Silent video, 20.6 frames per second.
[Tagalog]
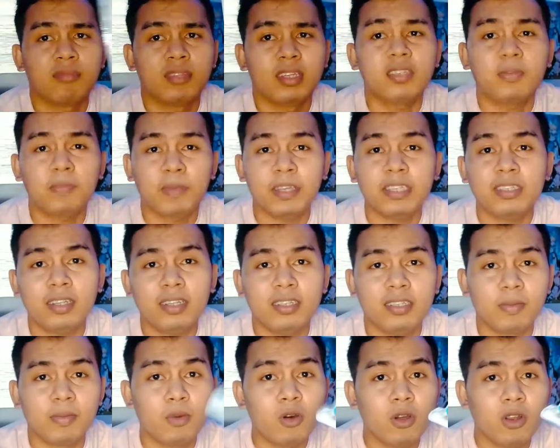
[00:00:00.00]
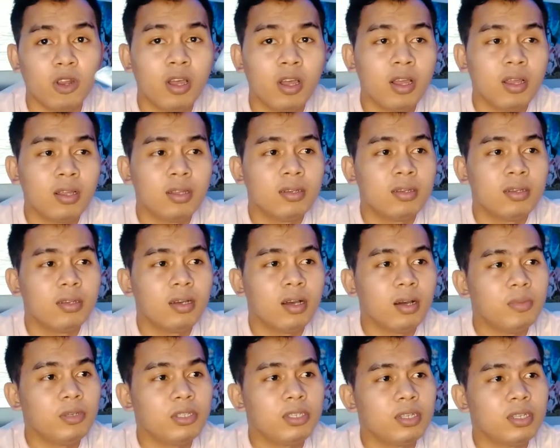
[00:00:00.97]
Especially sa mall,
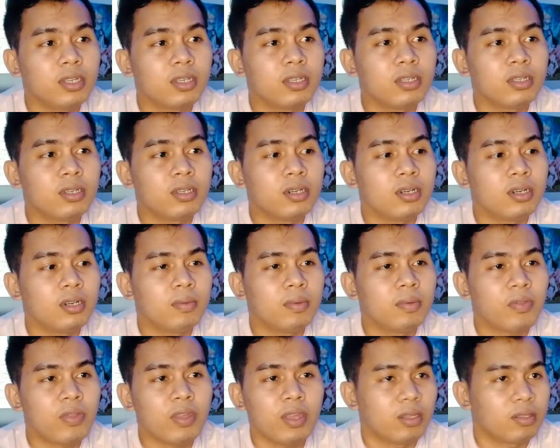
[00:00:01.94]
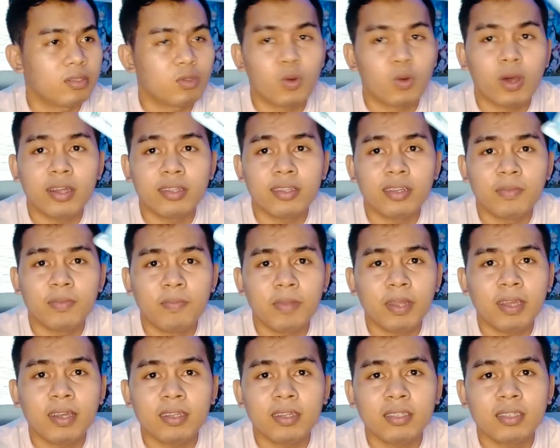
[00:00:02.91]
abot siya ng, uh, I think, 200
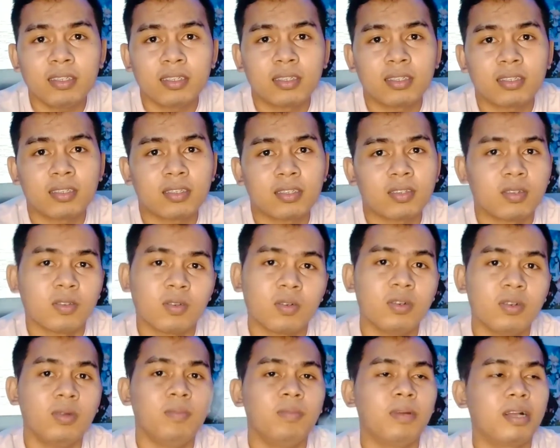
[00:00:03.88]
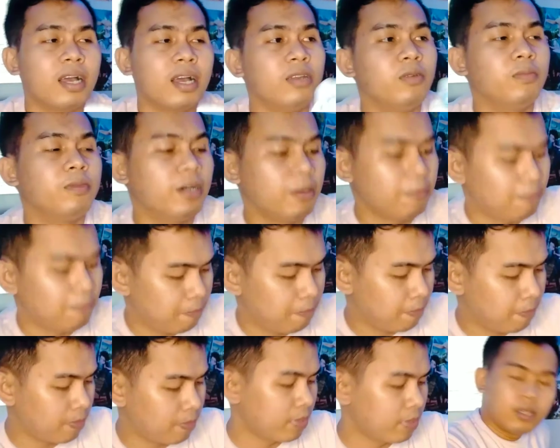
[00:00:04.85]
plus or magkano ba?
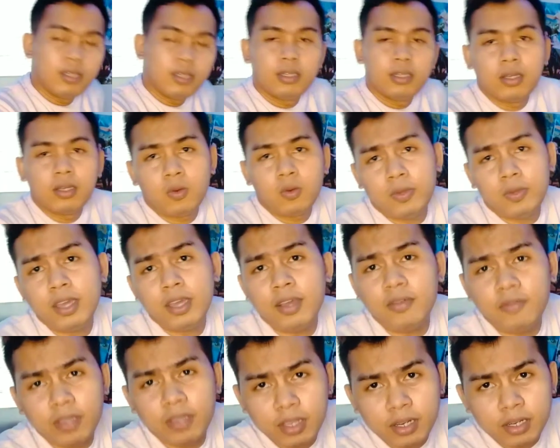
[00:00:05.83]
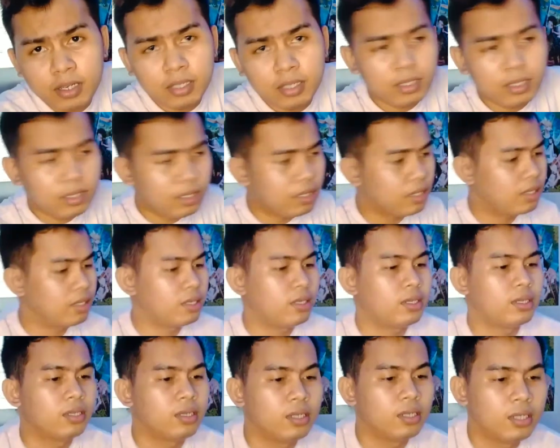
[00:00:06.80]
We have here
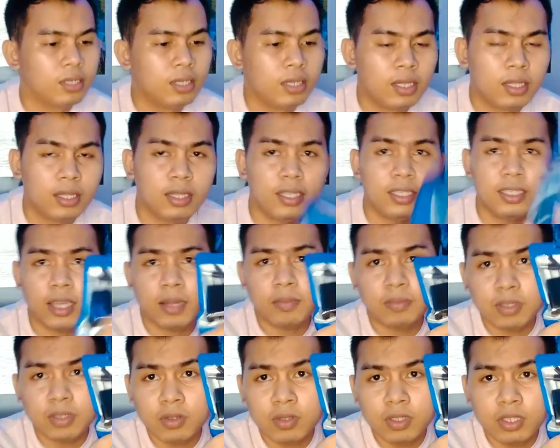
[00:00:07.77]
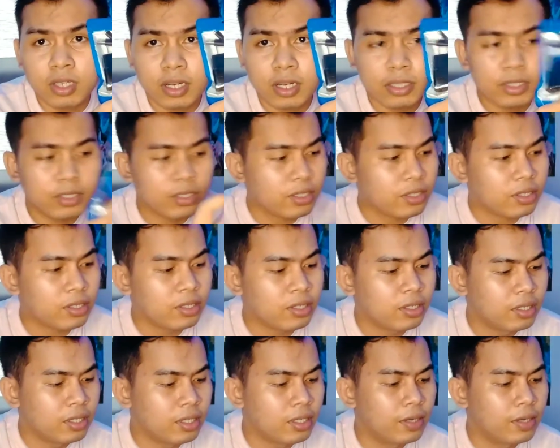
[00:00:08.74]
the Samsung charger